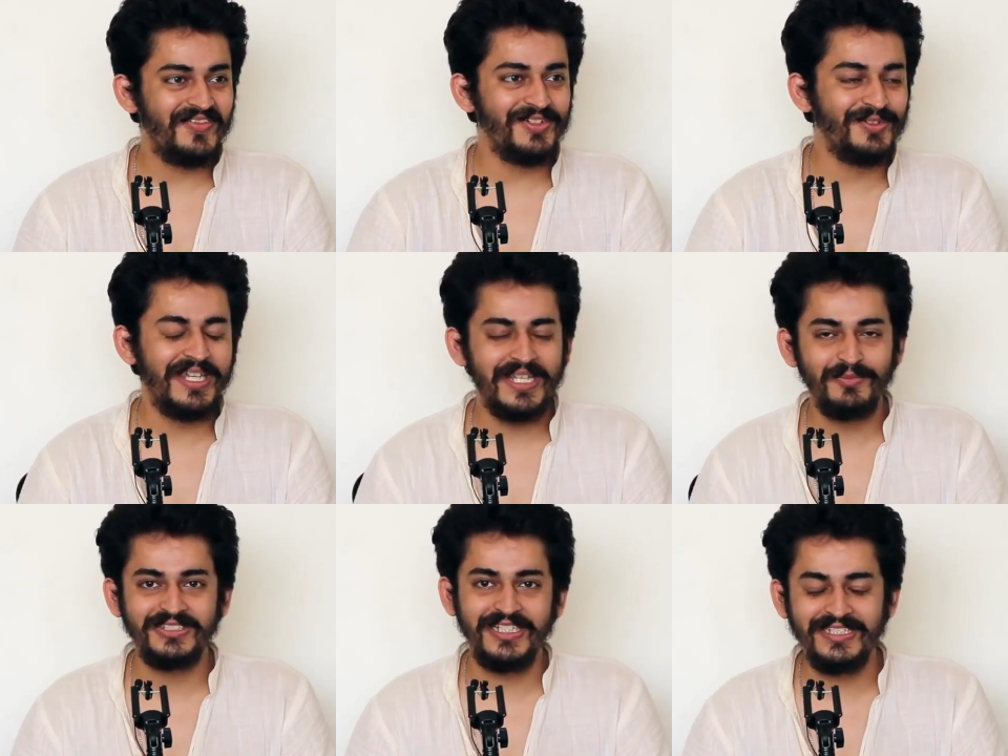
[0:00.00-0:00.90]
फ्यू
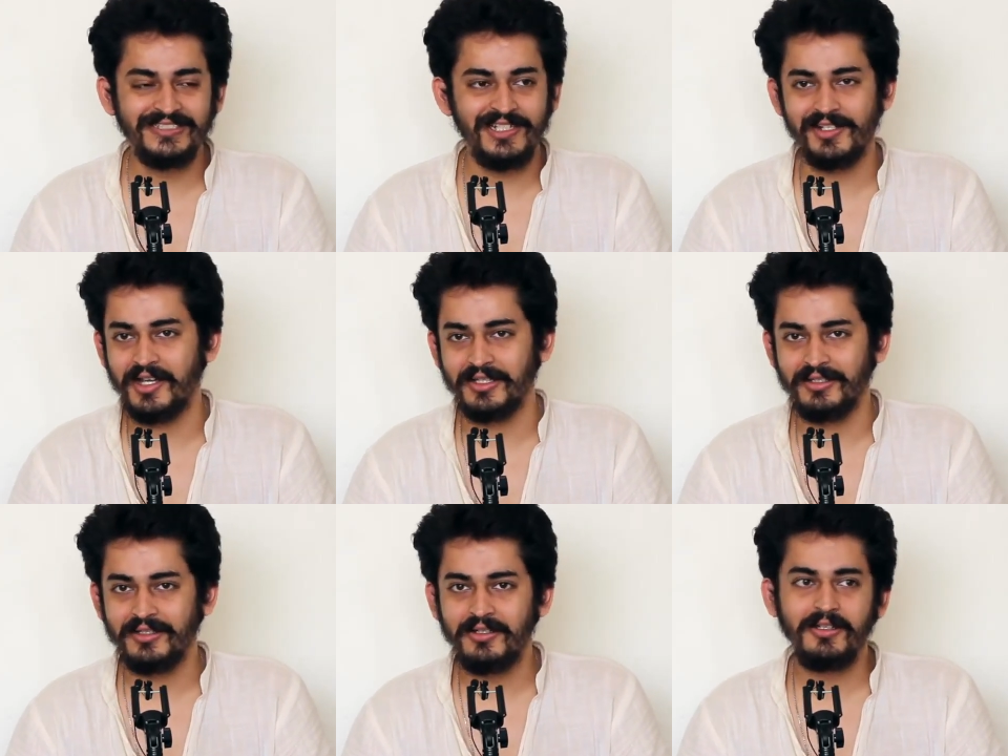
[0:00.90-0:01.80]
गेम सीडीज एंड रन
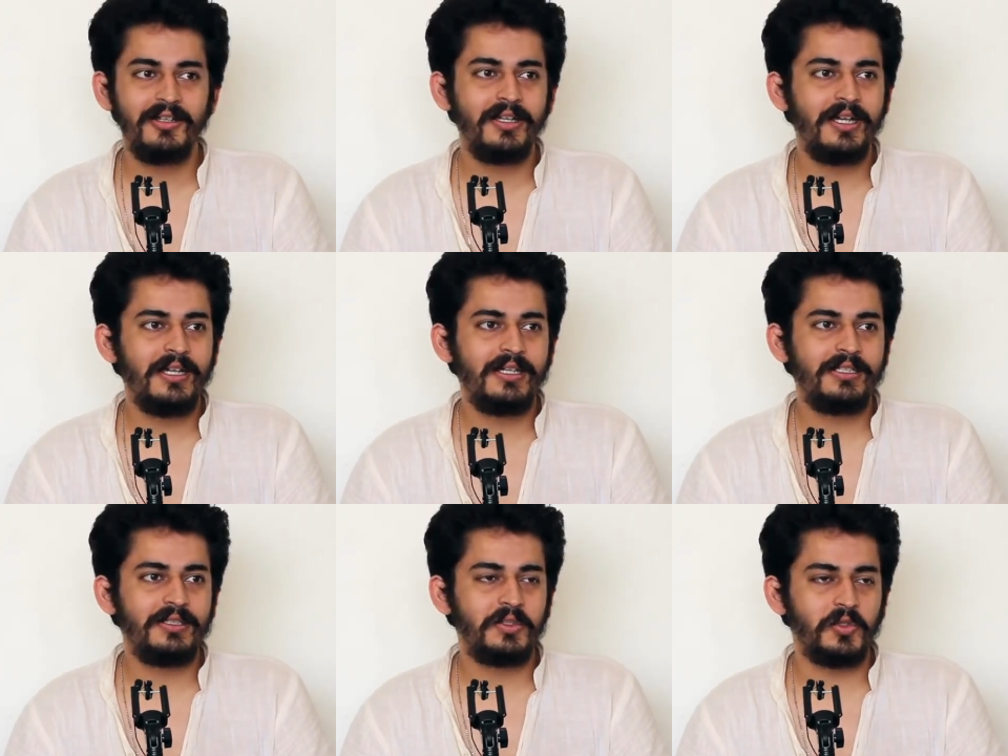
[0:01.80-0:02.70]

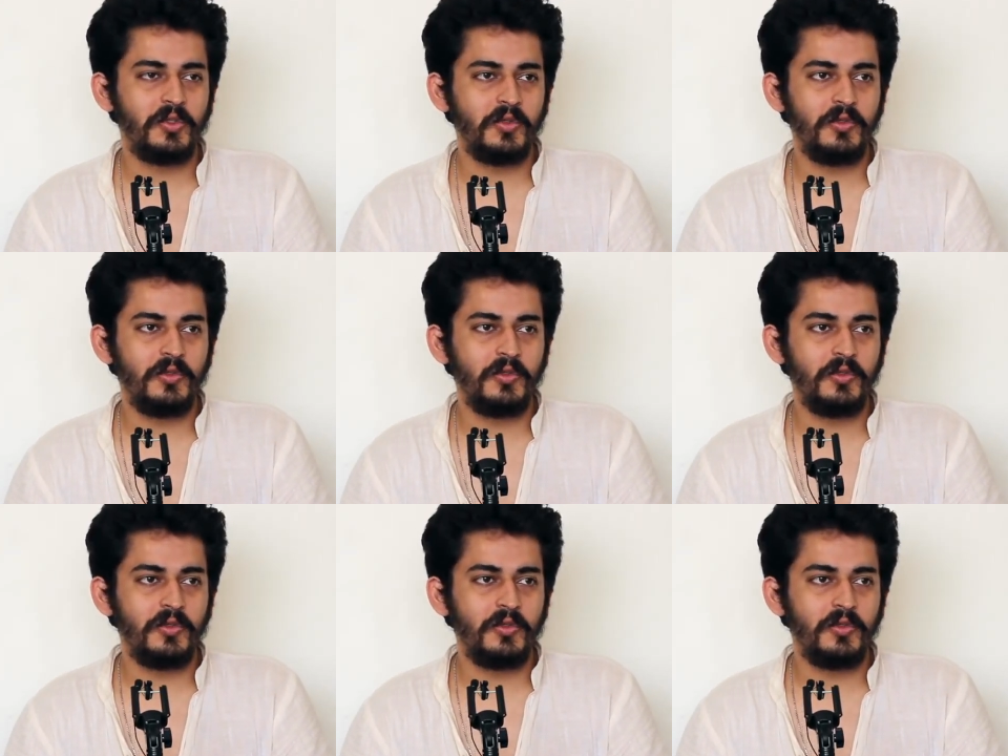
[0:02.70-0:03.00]
तो